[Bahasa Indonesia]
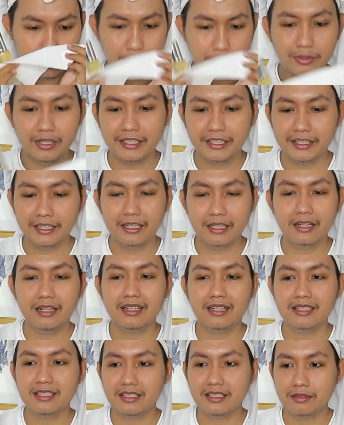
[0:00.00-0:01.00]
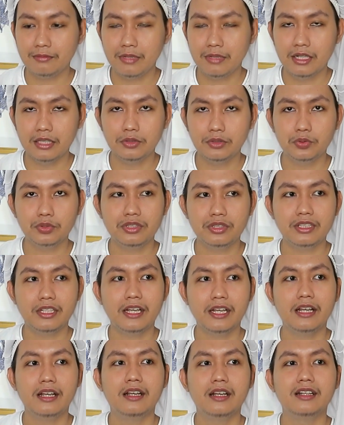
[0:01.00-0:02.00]
wanginya kenceng banget
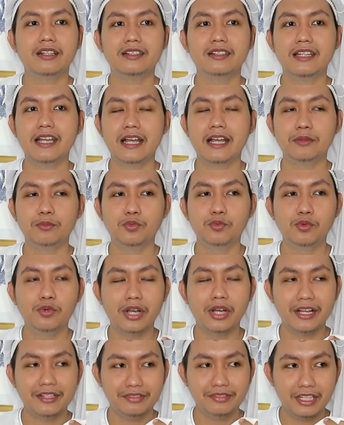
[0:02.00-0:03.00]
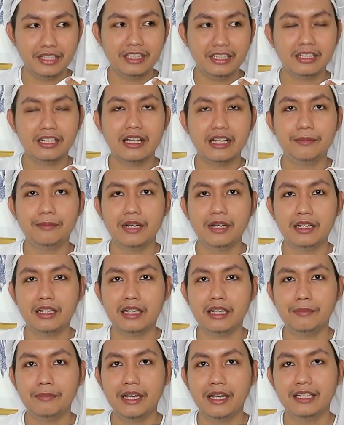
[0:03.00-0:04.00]
oatnya dan bunganya ini kelama
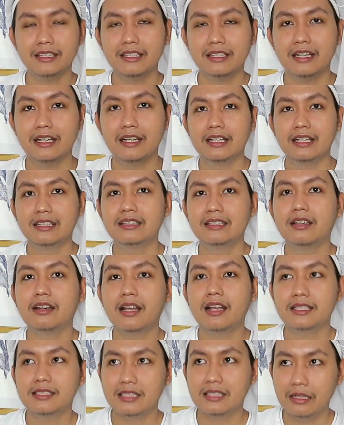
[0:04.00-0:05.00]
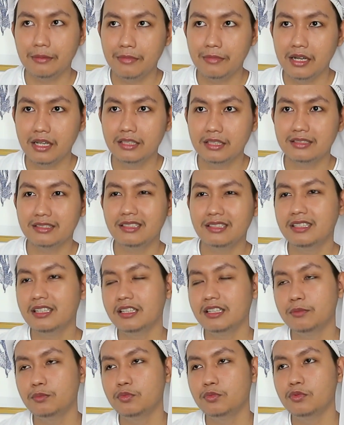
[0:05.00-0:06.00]
kelamaan terasa banget jadi
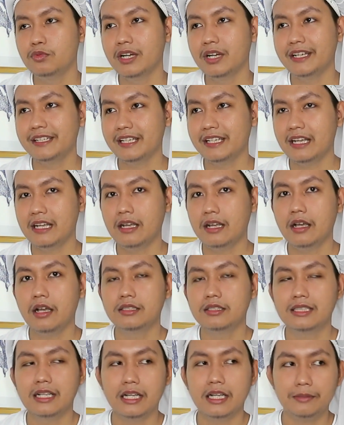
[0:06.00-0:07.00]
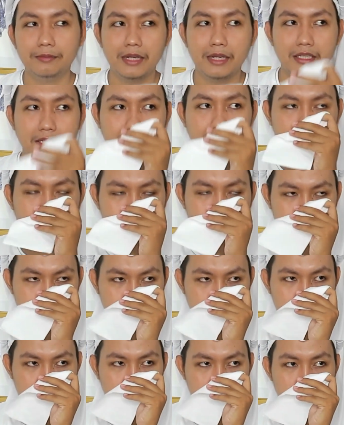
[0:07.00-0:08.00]
ini bunganya sangat manis
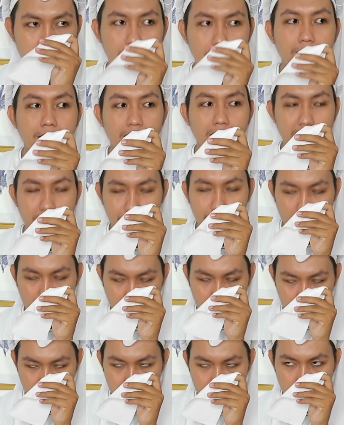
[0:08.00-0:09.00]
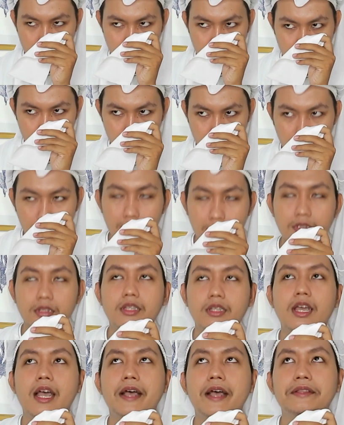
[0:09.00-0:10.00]
manis banget
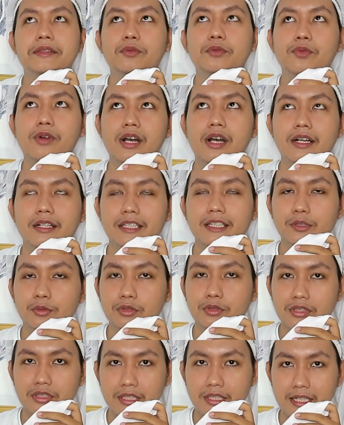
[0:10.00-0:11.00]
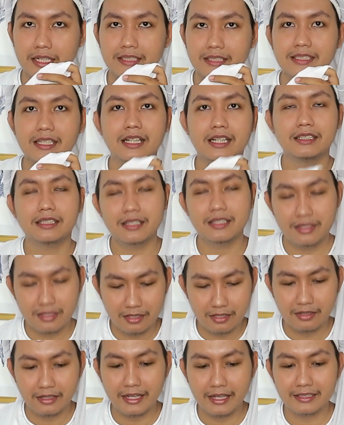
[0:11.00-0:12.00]
dan wangi oatnya sangat
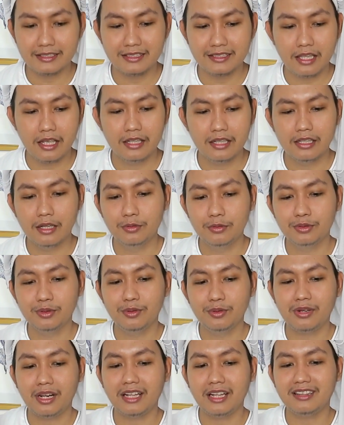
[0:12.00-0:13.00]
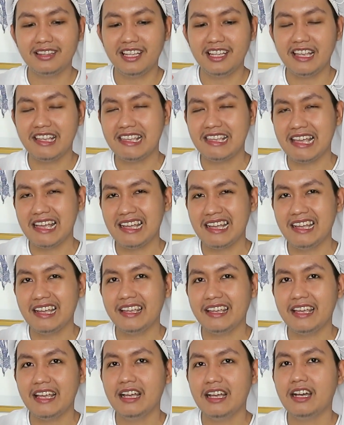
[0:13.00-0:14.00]
kenceng guys nah untuk ratingnya
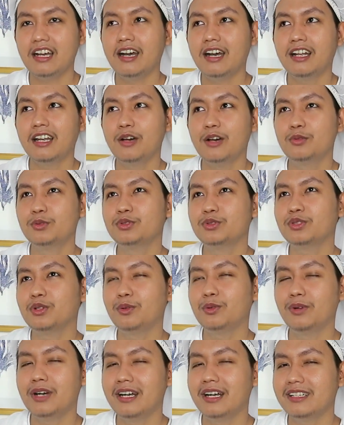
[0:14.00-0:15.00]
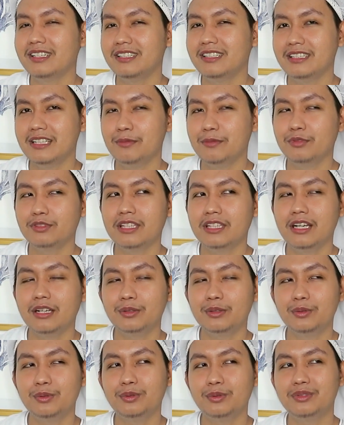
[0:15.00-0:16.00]
ya kalau untuk wanginya menurut
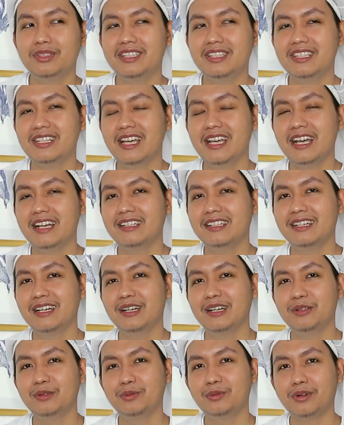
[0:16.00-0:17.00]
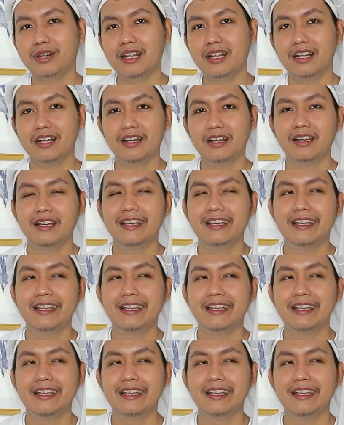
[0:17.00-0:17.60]
aku dia agak kurang